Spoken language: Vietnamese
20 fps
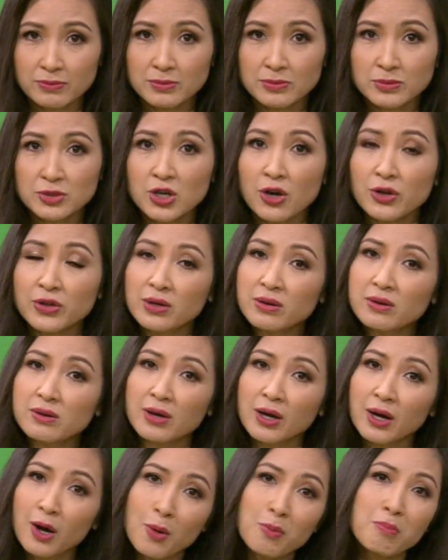cho những người
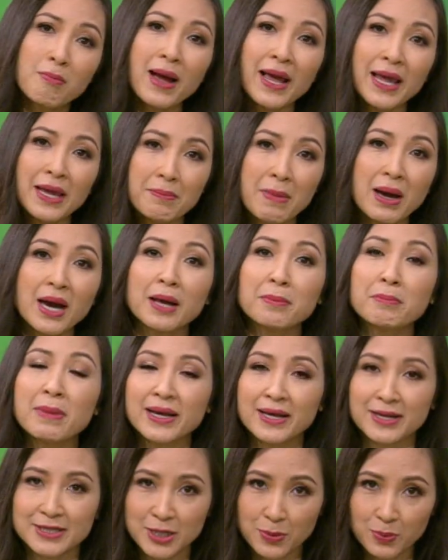không may mắc căn bệnh
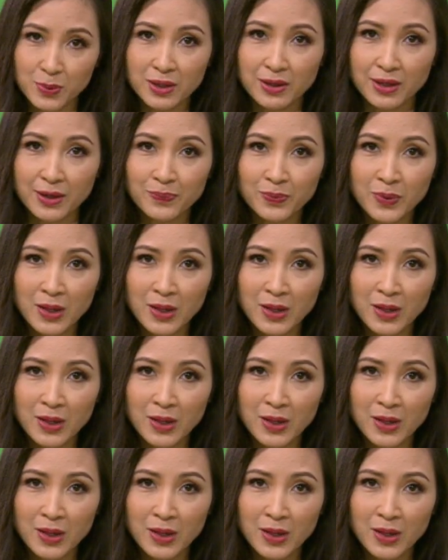ở trong người.